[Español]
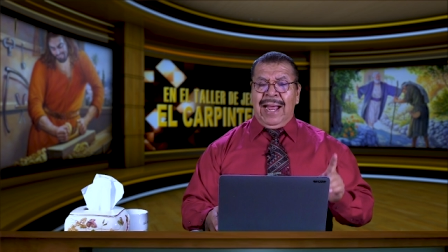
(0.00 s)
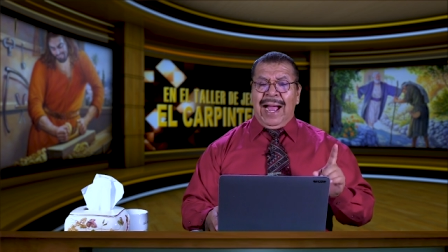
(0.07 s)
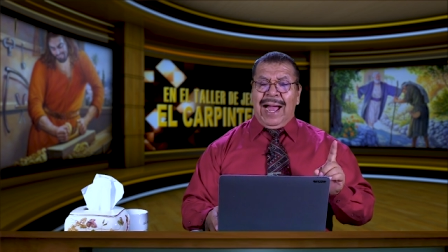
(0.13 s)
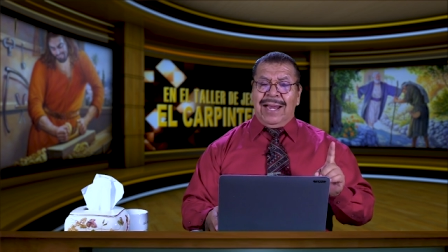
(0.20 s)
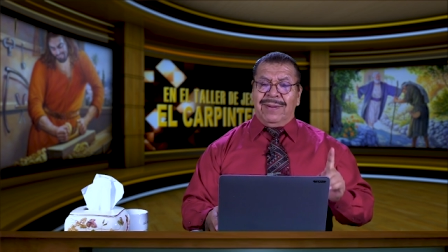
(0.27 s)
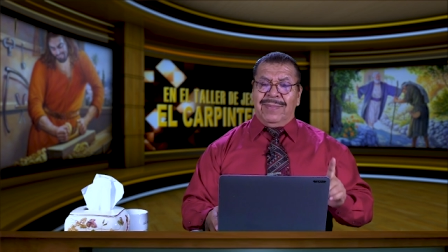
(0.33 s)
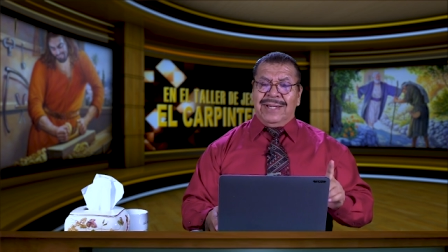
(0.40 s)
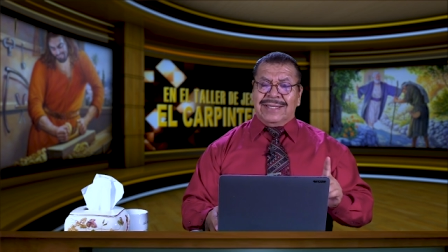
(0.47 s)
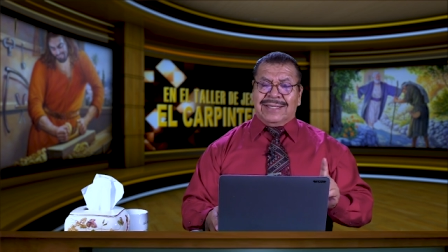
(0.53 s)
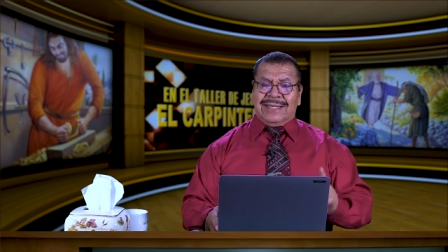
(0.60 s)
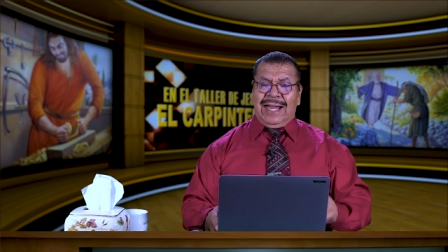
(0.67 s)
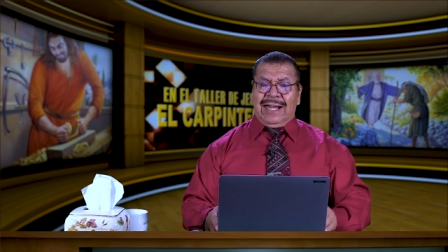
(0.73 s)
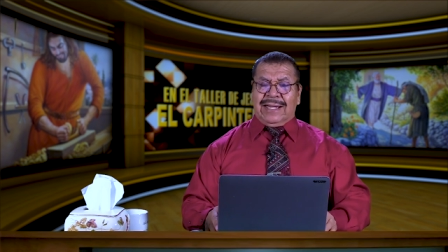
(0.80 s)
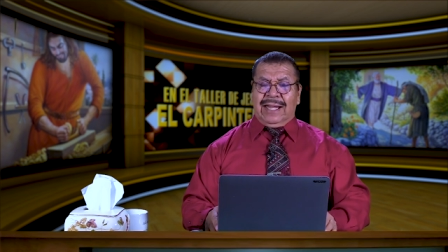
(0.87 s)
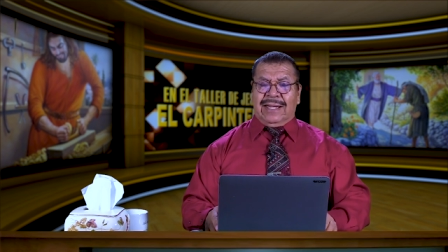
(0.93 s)
al
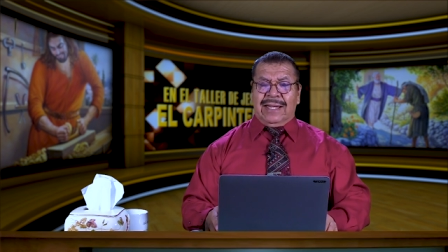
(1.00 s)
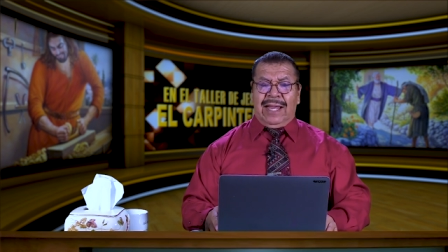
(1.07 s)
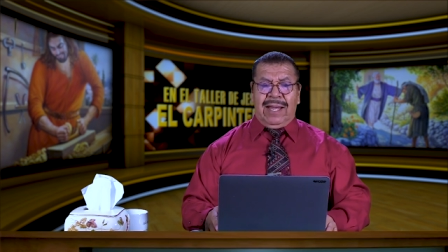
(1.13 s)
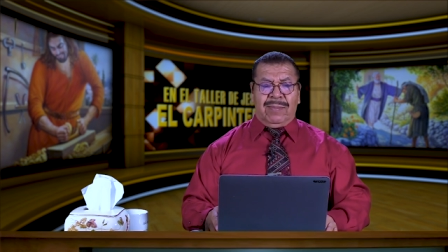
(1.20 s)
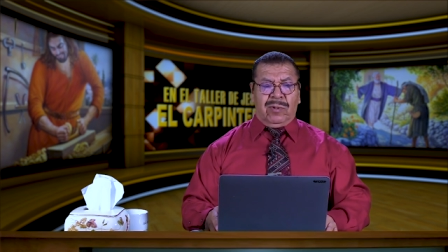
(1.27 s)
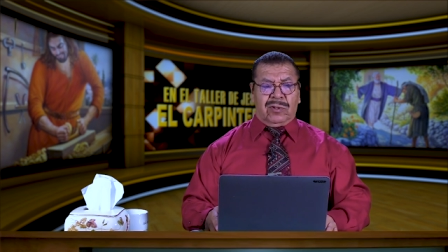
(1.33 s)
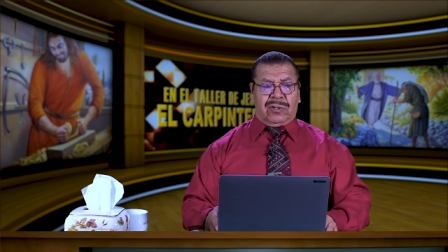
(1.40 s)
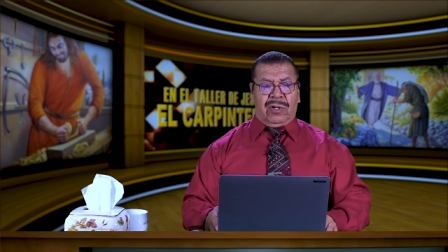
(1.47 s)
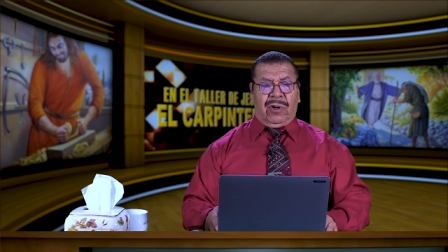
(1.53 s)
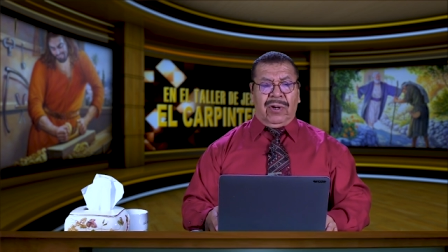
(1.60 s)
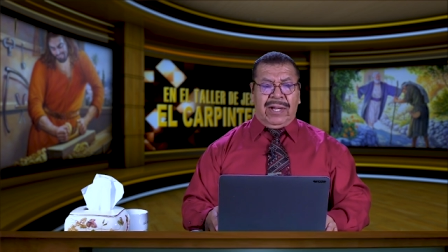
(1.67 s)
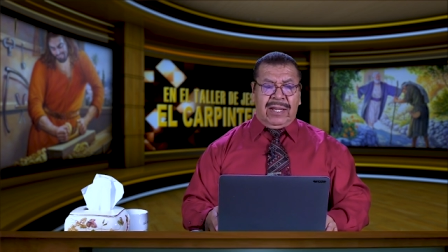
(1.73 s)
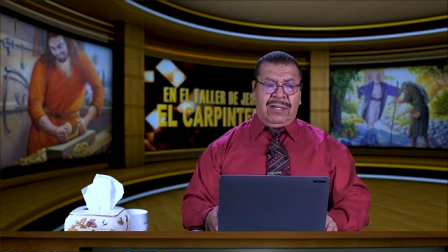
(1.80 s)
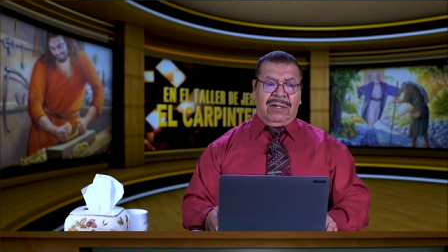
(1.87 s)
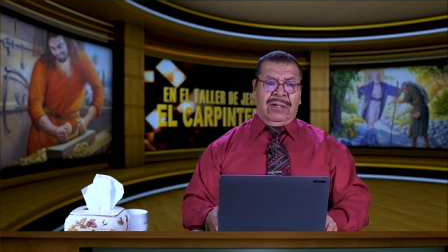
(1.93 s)
mensaje que hemos
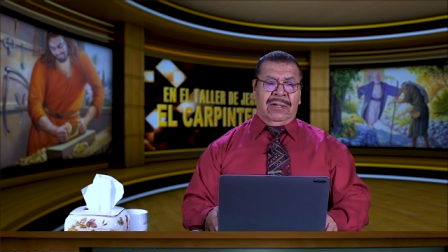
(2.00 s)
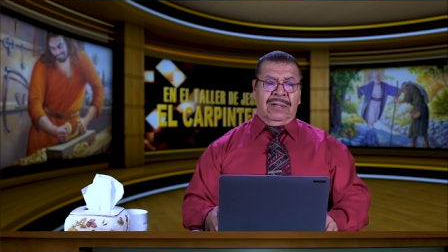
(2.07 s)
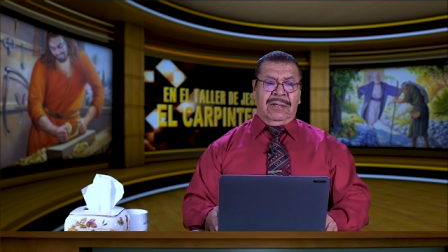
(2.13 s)
oído